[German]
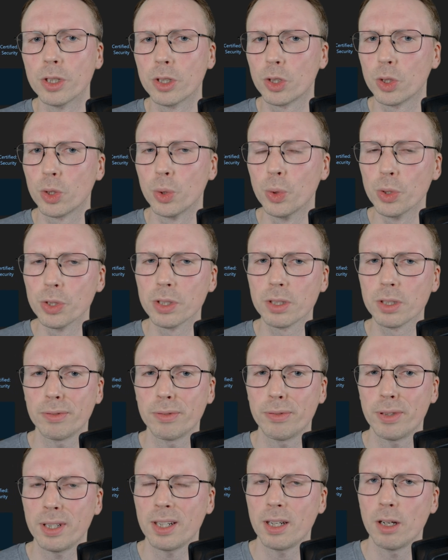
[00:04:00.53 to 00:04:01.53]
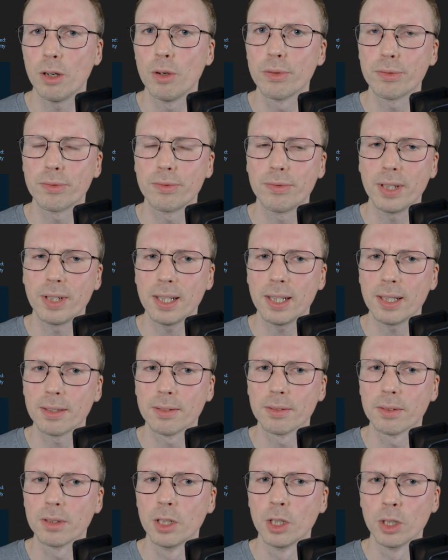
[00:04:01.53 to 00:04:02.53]
Kurse verkauft
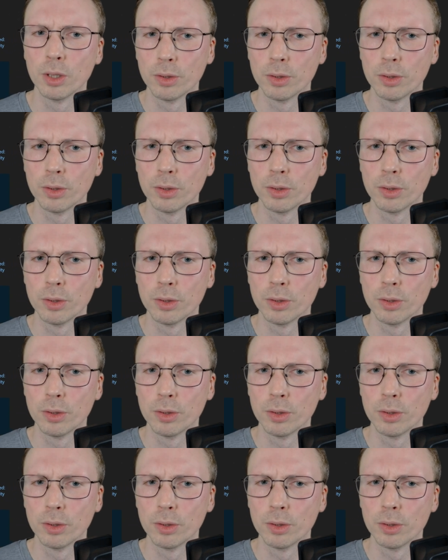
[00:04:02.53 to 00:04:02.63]
werden